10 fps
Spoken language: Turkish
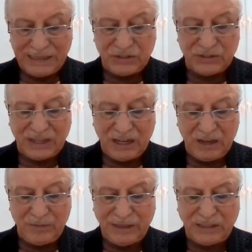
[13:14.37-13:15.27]

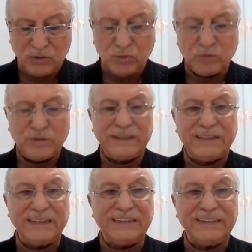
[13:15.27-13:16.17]
kitabeti
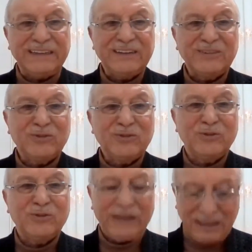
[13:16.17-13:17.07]
kudretin
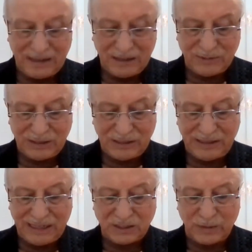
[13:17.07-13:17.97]
kudret kaleminin
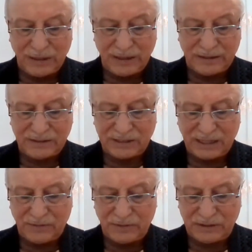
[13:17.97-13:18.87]
yazmalarının
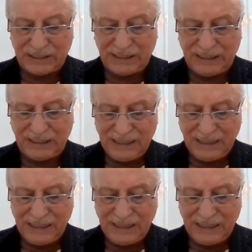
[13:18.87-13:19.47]
sayfası